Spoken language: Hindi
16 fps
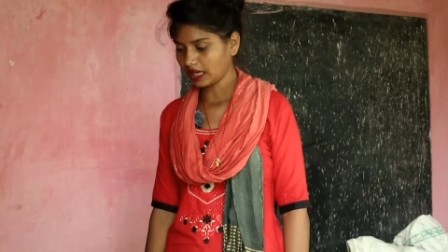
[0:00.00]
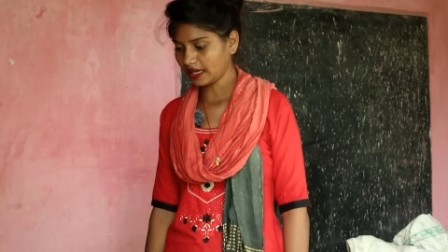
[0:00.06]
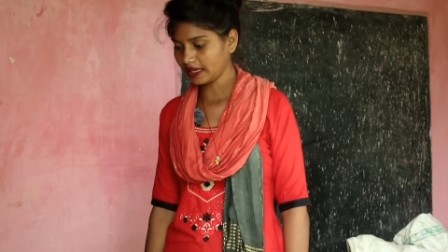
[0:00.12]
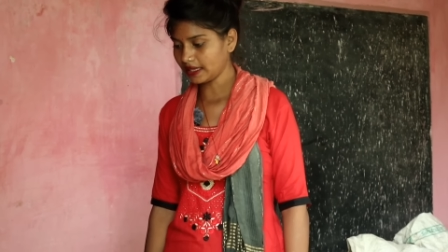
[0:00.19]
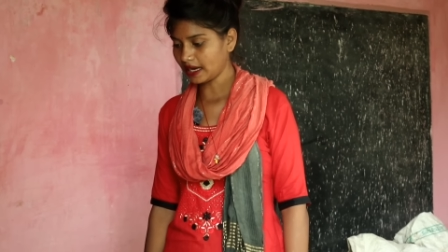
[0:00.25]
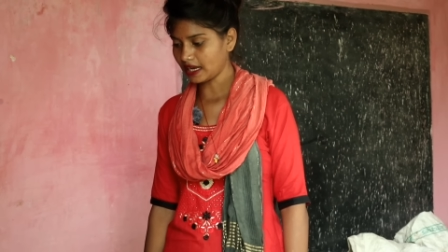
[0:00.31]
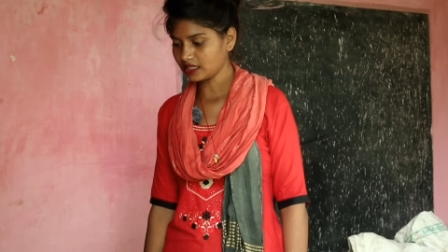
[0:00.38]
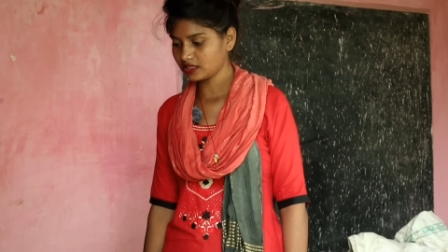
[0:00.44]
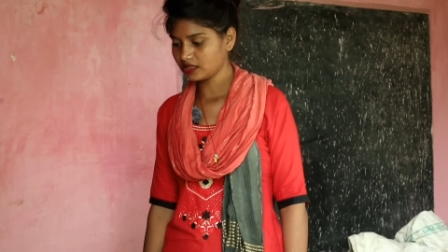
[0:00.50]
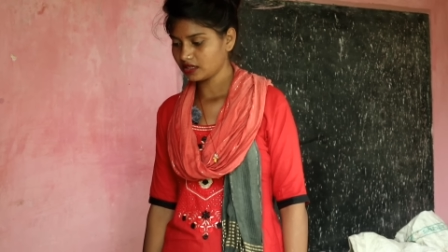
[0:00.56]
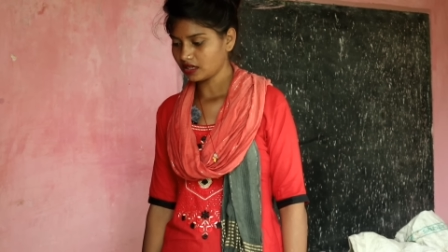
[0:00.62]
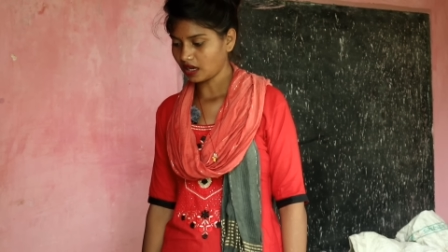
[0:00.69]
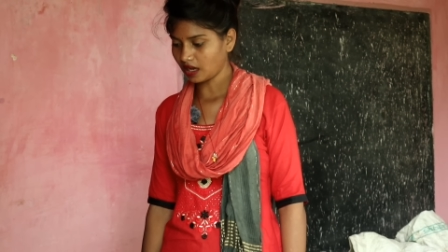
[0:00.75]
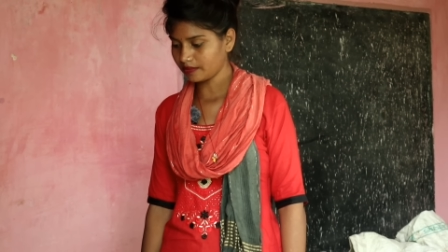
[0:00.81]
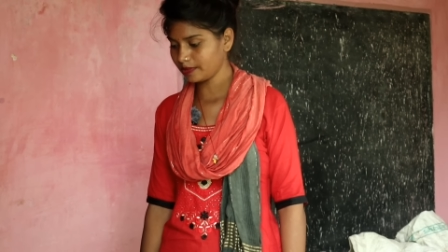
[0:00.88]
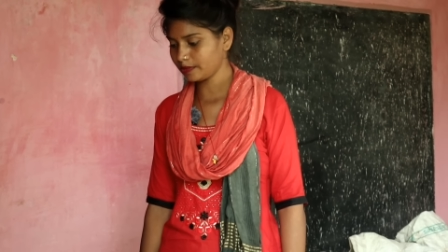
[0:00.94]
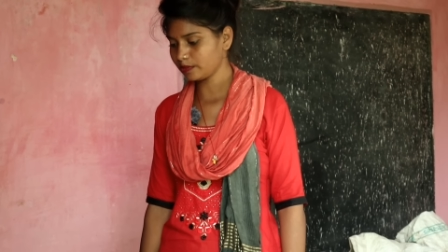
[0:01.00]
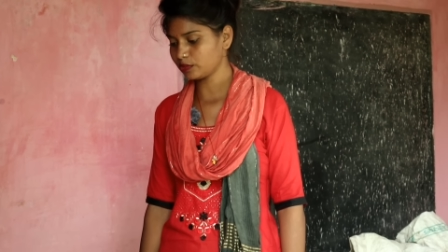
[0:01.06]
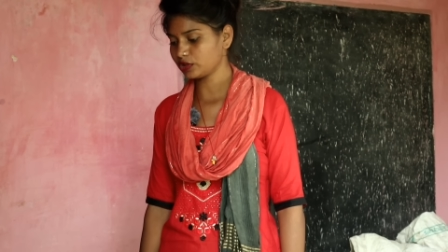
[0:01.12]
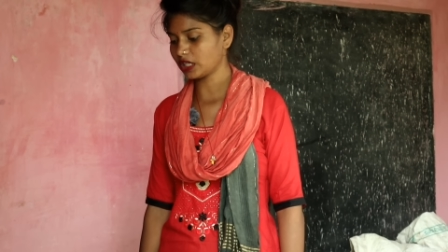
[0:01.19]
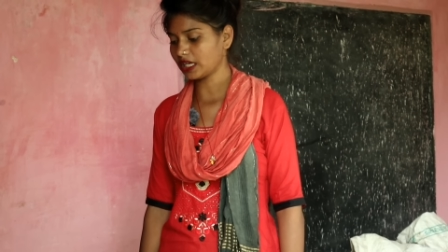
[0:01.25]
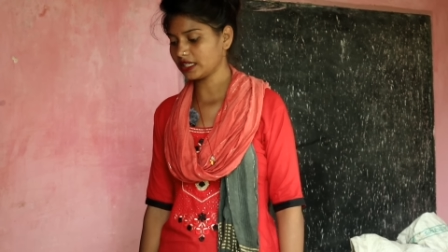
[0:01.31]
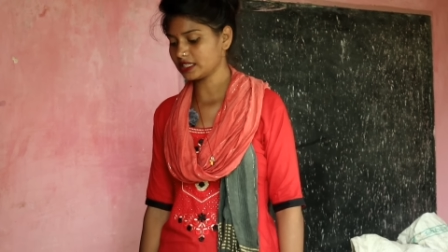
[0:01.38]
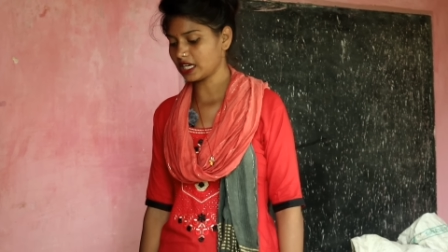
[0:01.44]
नहीं राज अभी
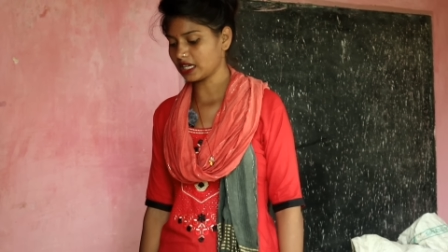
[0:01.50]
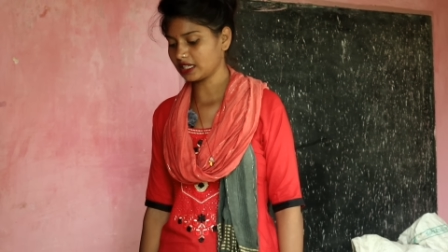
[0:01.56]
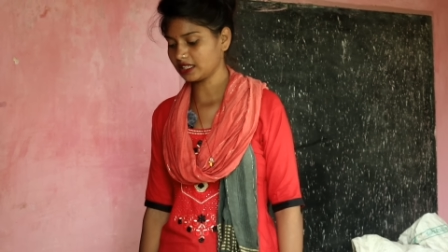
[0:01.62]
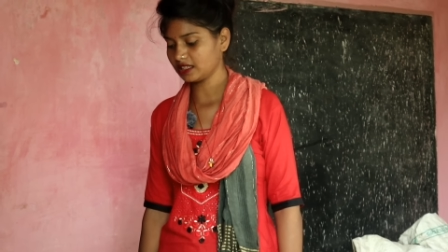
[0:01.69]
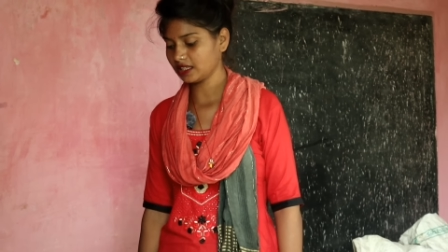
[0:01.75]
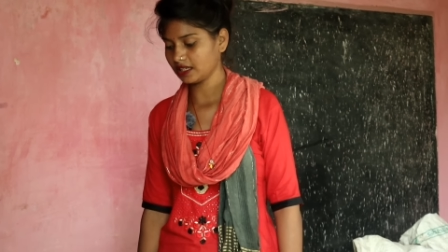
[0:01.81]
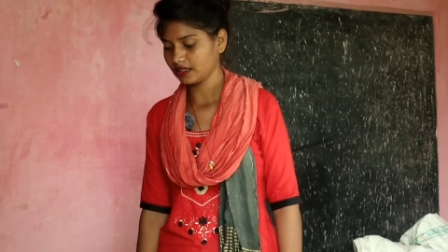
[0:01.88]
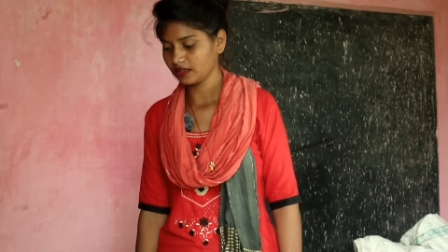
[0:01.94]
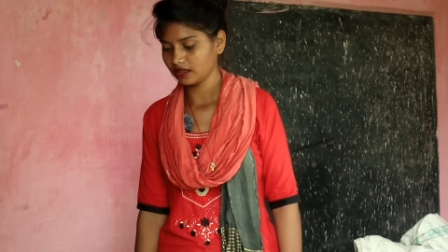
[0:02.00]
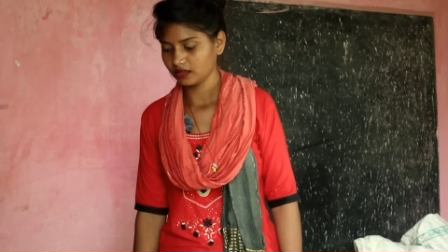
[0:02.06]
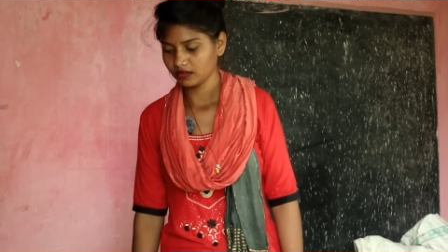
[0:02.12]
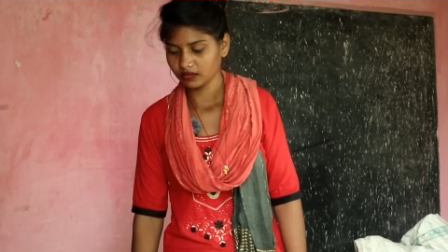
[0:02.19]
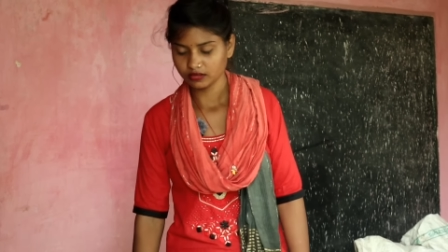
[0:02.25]
मुझे ही जाने थे